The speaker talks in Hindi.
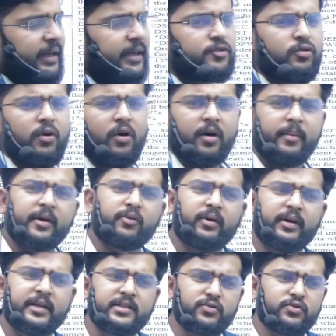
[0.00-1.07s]
है जो गवर्नमेंट
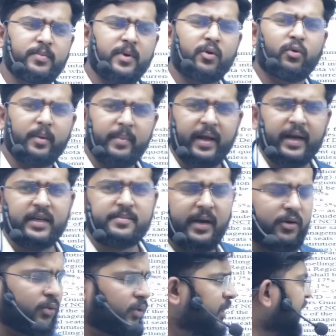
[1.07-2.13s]
कॉलेज है उसमें कोई मैनेजमेंट कोटा